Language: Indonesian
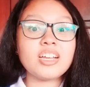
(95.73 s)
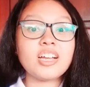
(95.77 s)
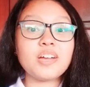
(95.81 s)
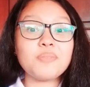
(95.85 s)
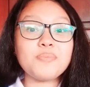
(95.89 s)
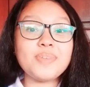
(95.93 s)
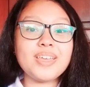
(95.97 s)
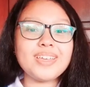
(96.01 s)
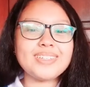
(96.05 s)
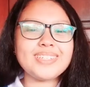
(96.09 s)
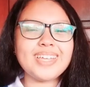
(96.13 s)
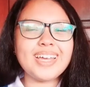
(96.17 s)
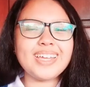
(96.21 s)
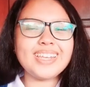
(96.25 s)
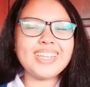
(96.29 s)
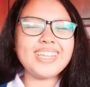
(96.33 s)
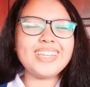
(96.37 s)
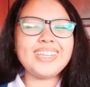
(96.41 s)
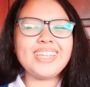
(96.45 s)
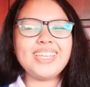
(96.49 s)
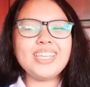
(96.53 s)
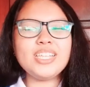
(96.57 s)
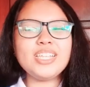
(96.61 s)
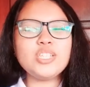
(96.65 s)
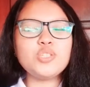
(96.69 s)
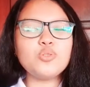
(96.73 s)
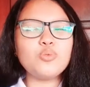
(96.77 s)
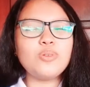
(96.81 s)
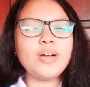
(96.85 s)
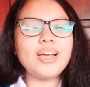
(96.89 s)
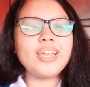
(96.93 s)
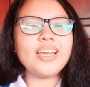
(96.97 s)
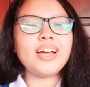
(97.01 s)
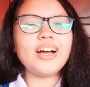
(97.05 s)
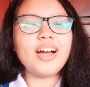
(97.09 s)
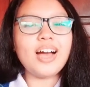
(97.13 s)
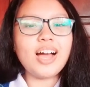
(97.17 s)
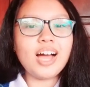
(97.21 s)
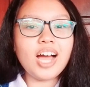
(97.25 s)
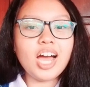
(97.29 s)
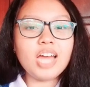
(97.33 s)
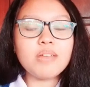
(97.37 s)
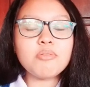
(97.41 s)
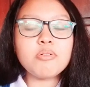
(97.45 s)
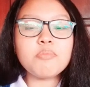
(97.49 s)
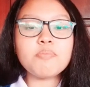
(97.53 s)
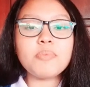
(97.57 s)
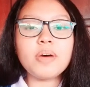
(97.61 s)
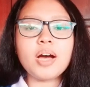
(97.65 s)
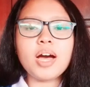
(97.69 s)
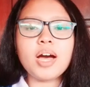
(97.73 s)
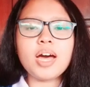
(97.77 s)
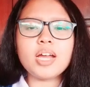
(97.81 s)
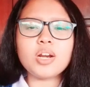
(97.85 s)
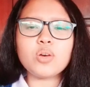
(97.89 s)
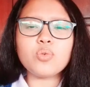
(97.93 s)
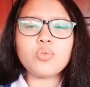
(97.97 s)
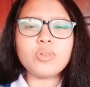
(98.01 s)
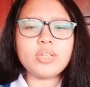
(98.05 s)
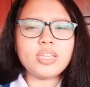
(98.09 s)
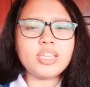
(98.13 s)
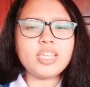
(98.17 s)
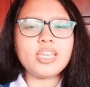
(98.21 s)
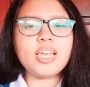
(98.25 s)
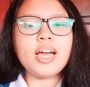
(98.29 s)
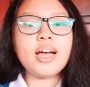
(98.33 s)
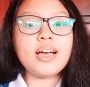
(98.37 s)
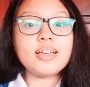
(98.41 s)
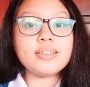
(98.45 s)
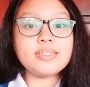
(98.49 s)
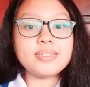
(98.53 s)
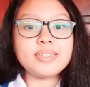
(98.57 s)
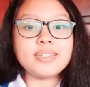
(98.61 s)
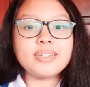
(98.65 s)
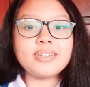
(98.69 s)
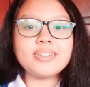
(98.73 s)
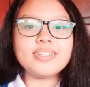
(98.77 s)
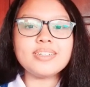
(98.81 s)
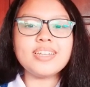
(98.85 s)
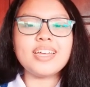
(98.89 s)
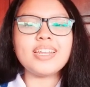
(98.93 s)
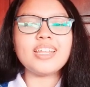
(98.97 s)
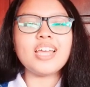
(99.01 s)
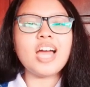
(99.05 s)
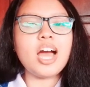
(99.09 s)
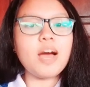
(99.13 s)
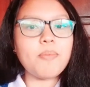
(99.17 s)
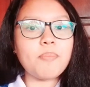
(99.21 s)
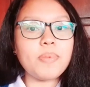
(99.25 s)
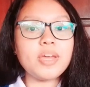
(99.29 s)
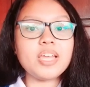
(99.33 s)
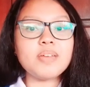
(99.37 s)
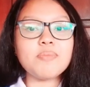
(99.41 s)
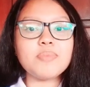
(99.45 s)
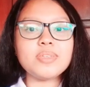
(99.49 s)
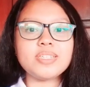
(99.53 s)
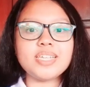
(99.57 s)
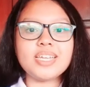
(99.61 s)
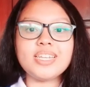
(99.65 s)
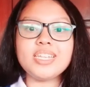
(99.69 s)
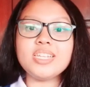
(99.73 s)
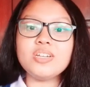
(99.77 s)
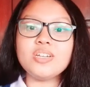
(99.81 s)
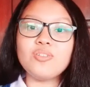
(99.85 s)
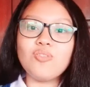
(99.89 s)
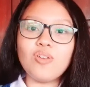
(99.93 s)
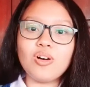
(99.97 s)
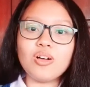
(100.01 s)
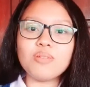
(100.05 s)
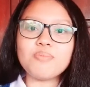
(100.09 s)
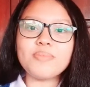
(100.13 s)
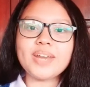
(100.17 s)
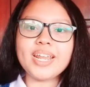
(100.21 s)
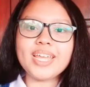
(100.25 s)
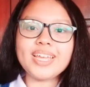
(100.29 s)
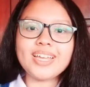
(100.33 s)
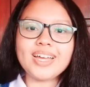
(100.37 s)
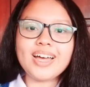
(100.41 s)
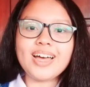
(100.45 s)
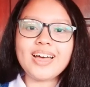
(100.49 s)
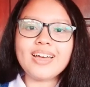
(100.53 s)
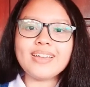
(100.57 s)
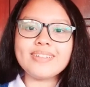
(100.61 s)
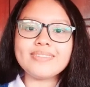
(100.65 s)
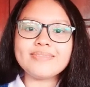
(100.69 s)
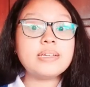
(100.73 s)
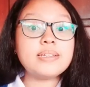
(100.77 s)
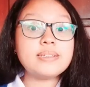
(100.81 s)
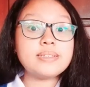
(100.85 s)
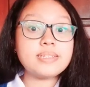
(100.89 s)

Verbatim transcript: Kebiasaan ini juga yang akan mempengaruhi hasil dari apa yang menjadi goal mereka.